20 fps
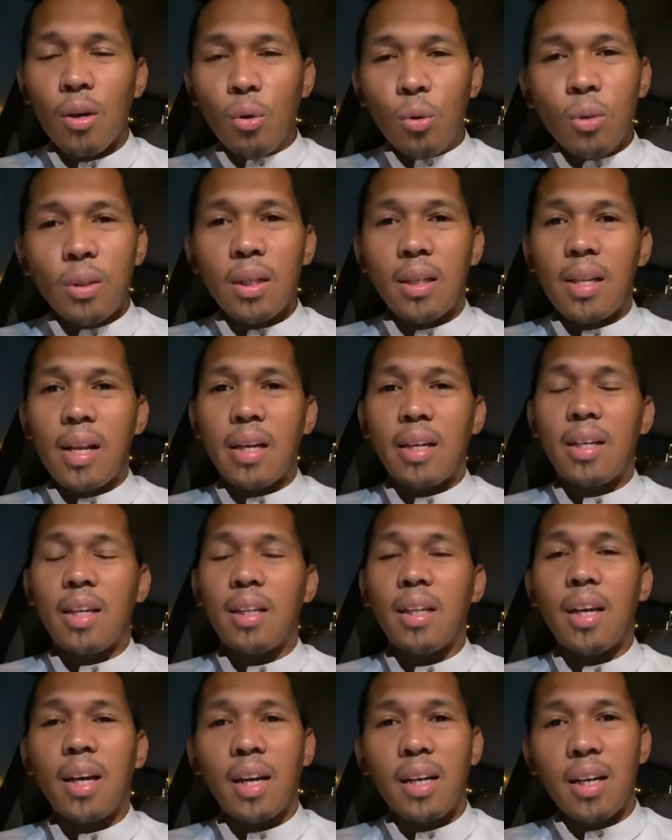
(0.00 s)
Ngunit lagi
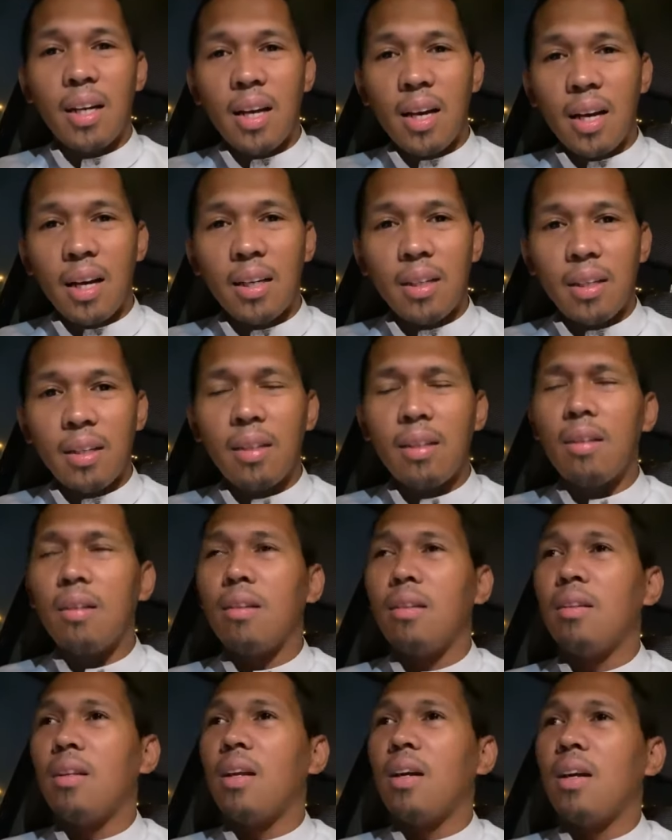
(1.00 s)
nating alalahanin
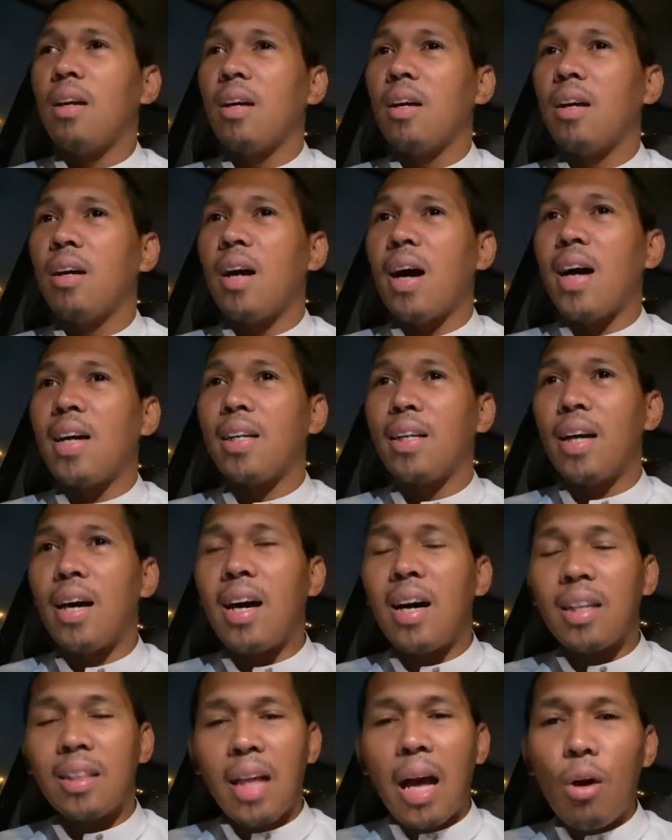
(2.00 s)
na ang
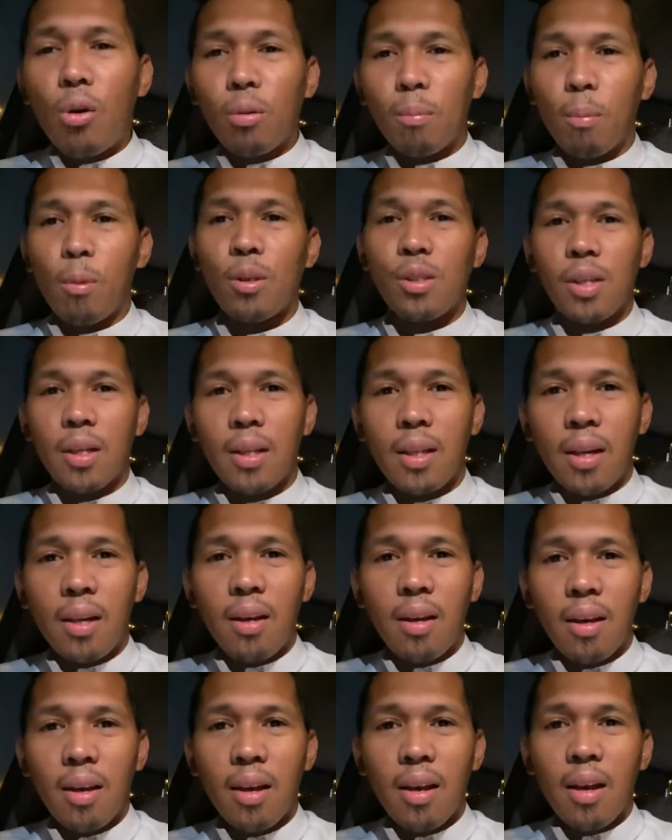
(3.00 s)
nakakatakot po na
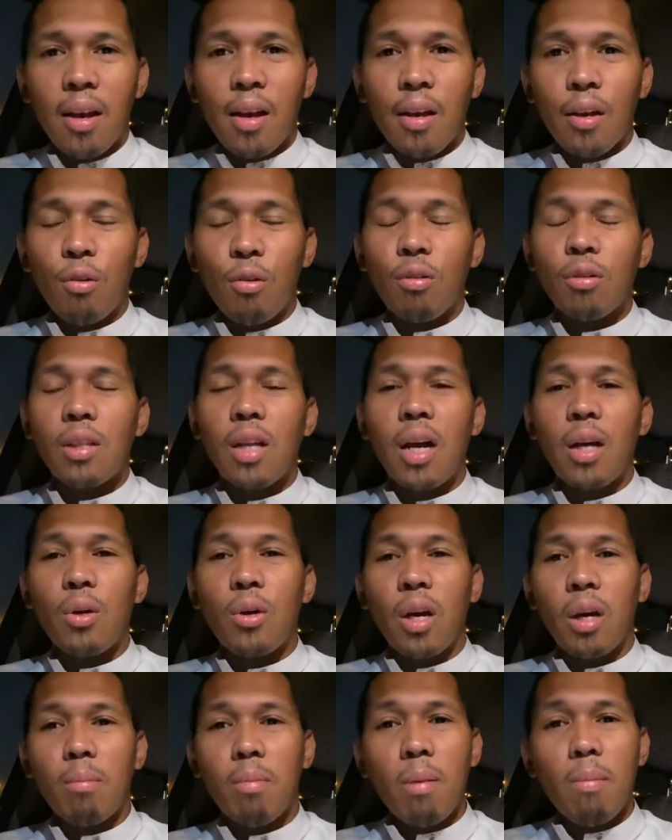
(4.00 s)
sandali, yung
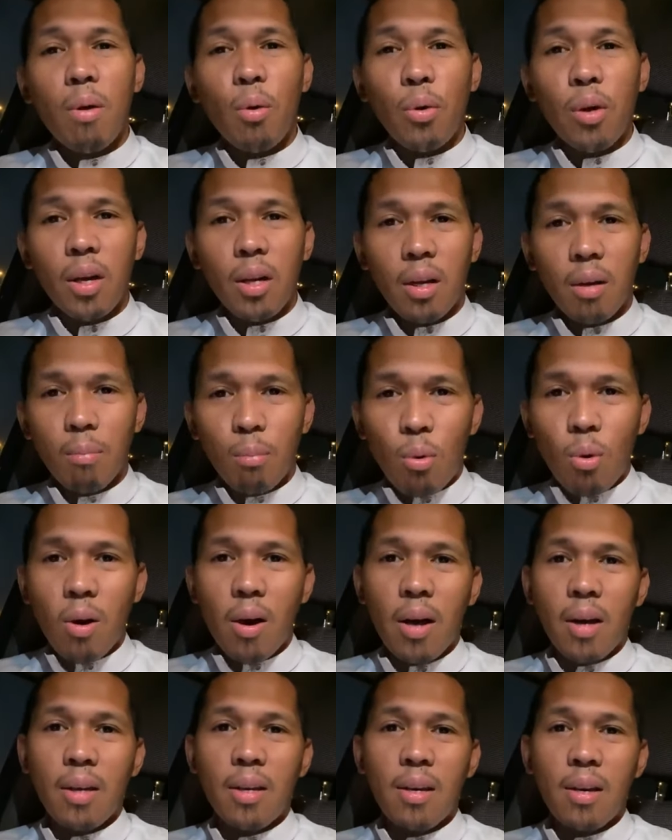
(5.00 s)
tayo ay babawian ng
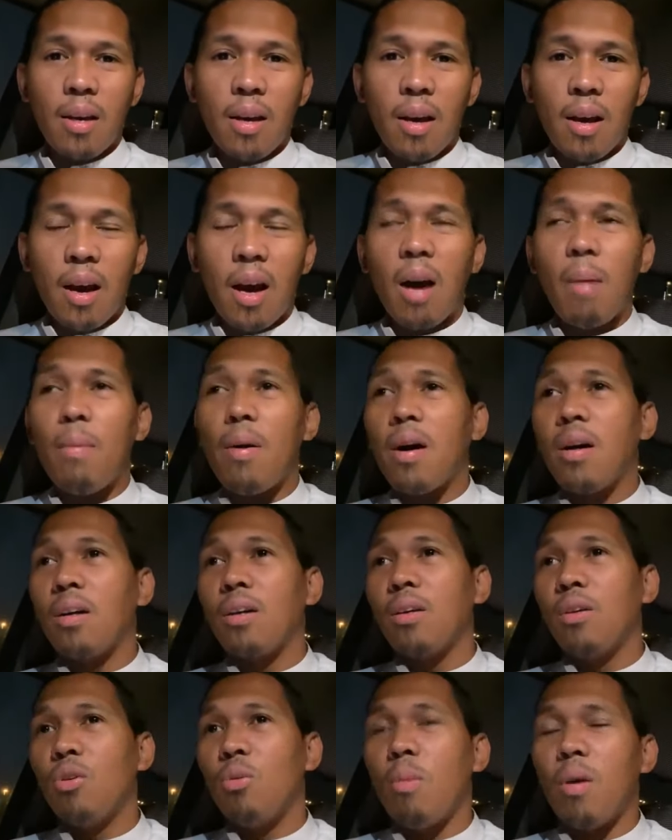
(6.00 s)
buhay,
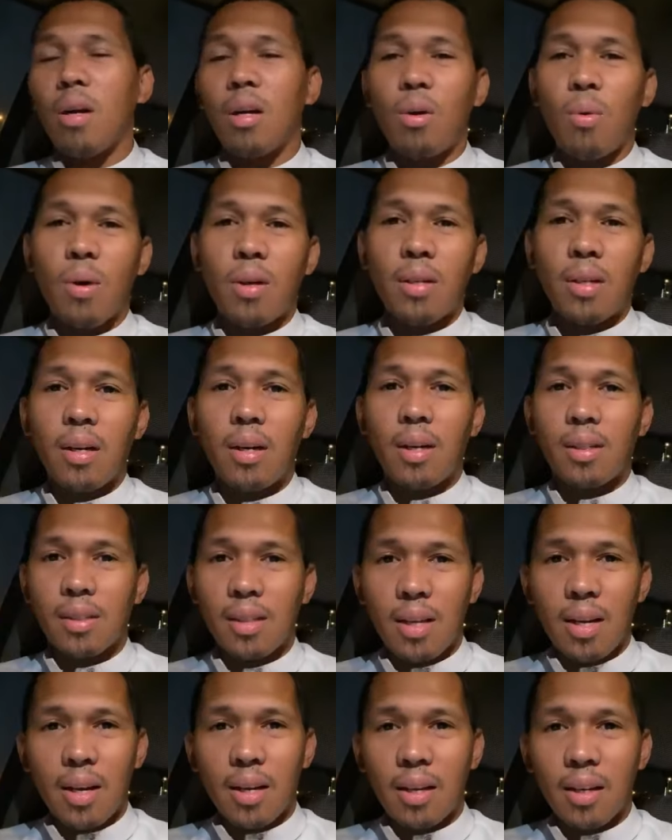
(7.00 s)
habang gumagawa ng
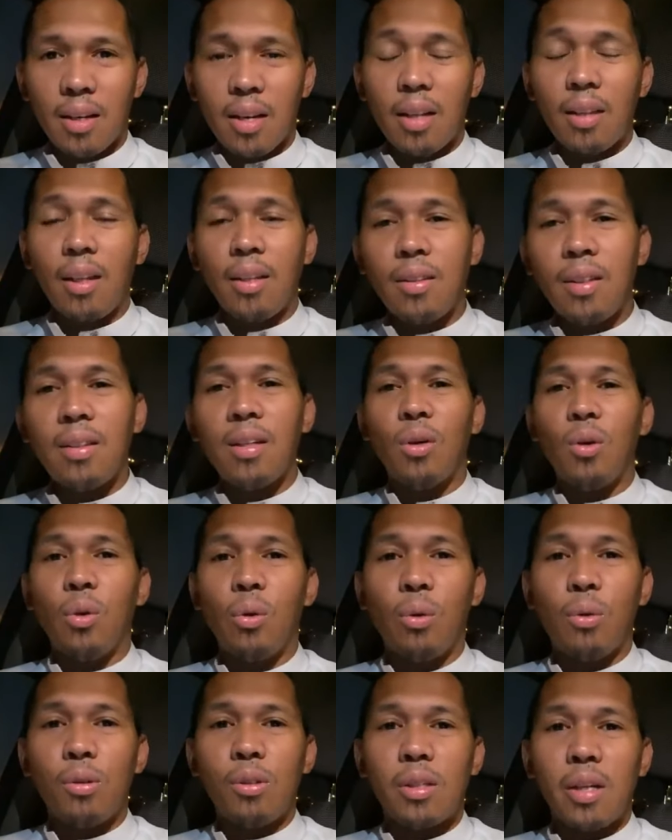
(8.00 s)
kasalanan at hindi
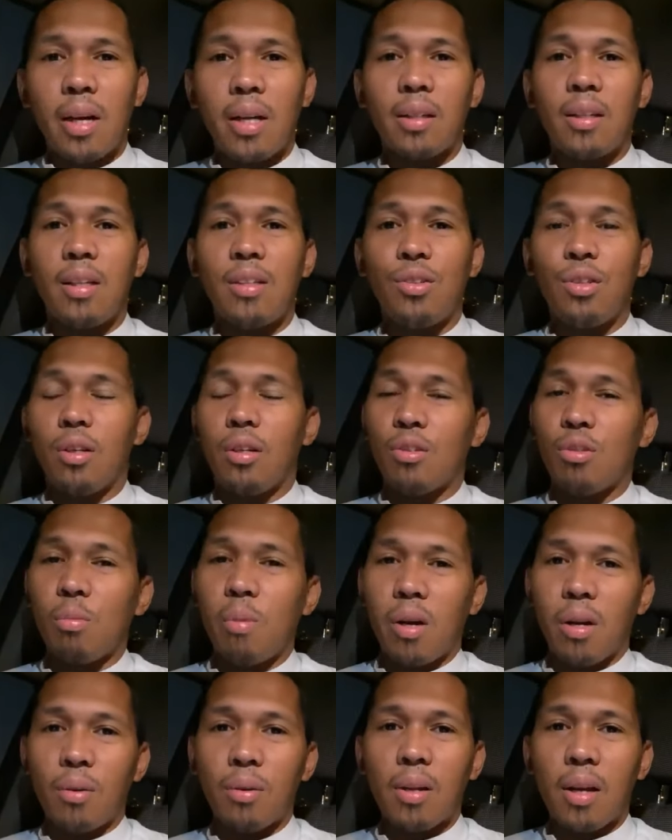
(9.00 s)
nalulugod sa atin sa Allah
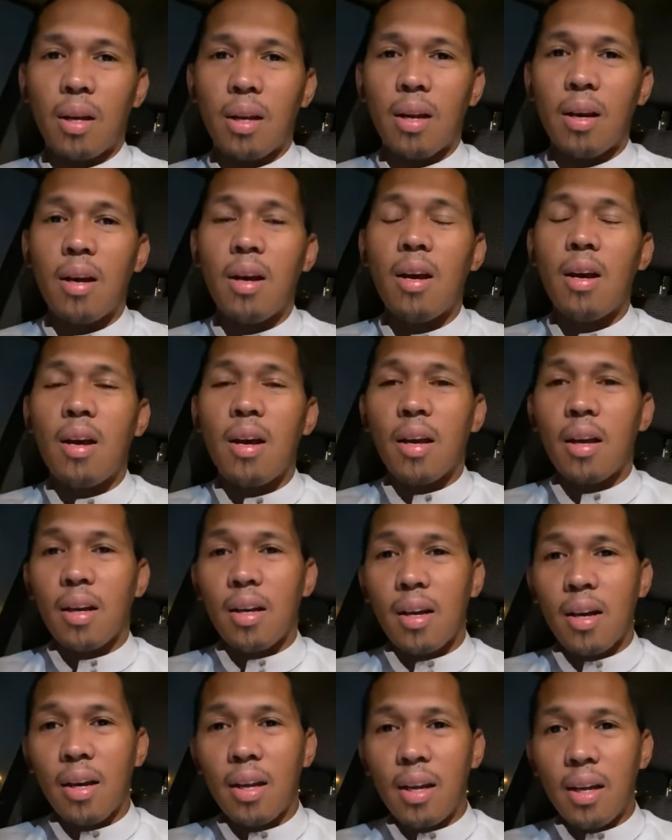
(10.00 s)
subhanahu wa ta'ala.
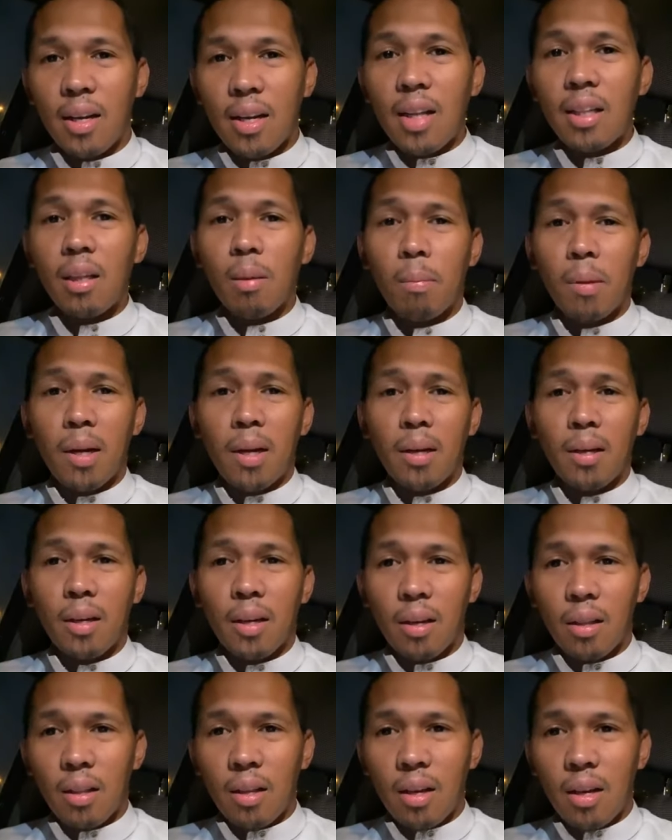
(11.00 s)
Kaya hilingin natin pala
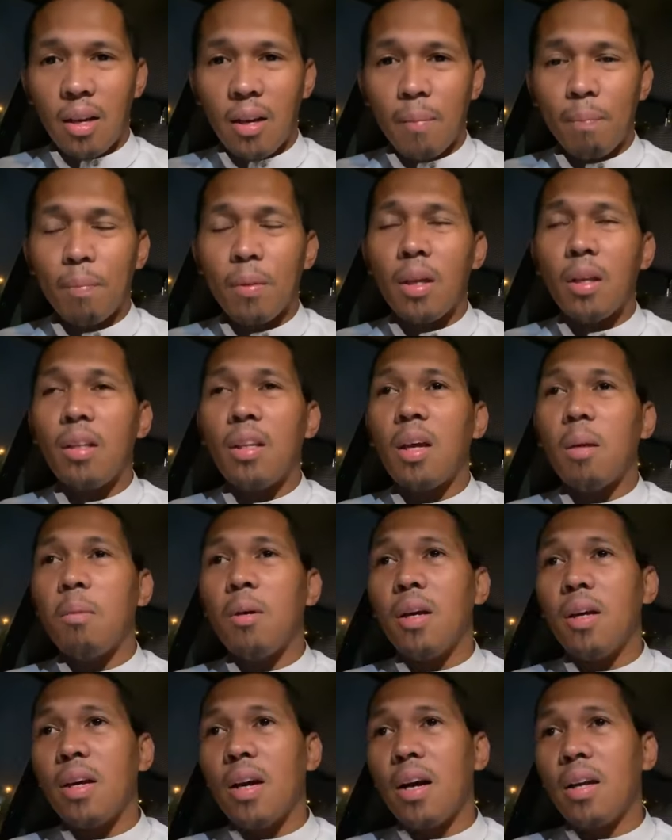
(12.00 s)
kay Allah na
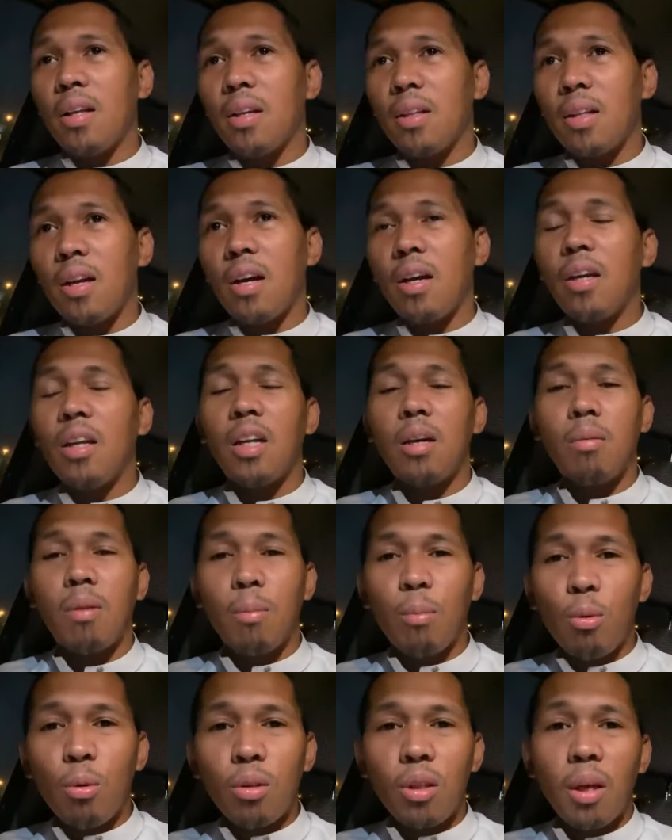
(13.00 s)
biyayaan niya tayo ng
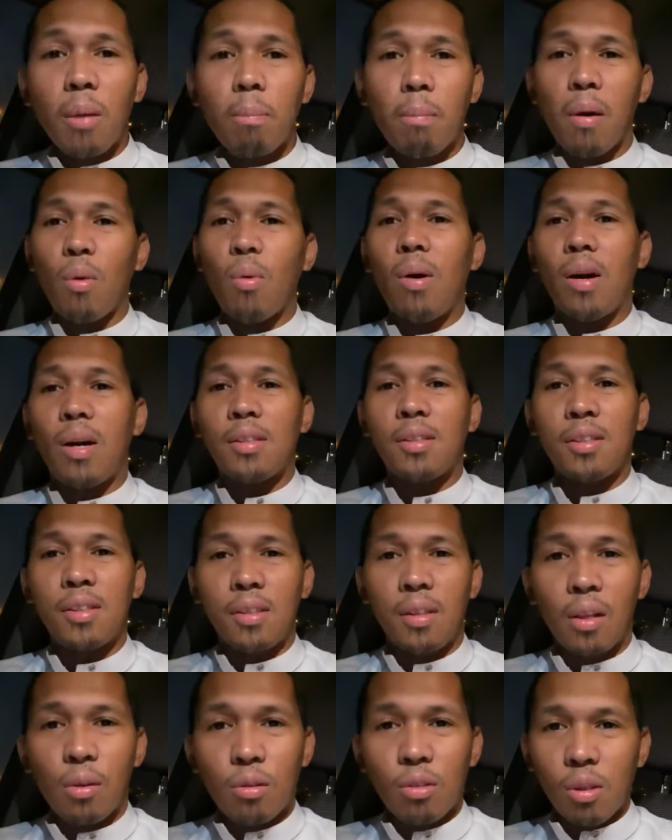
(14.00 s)
mabuting
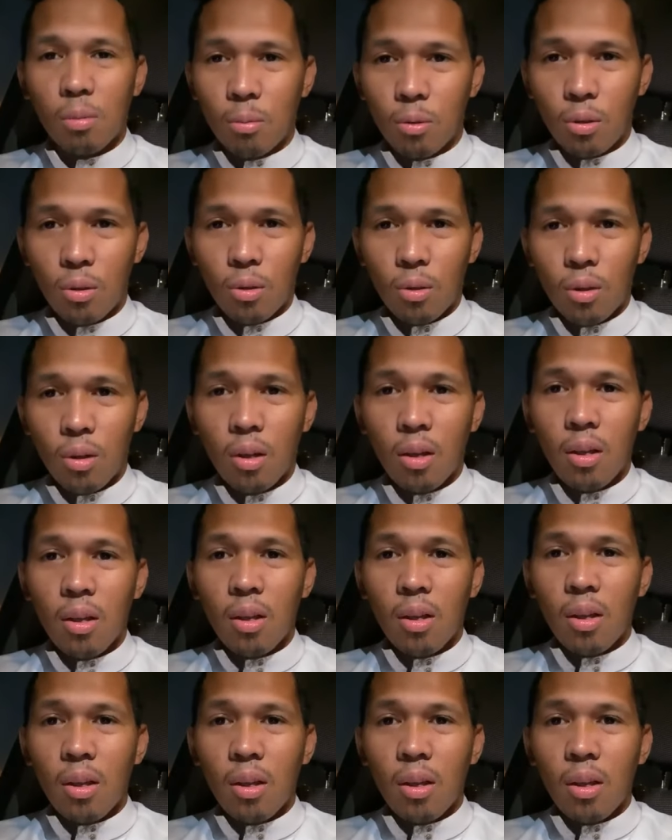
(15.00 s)
pangwakas dito sa mundo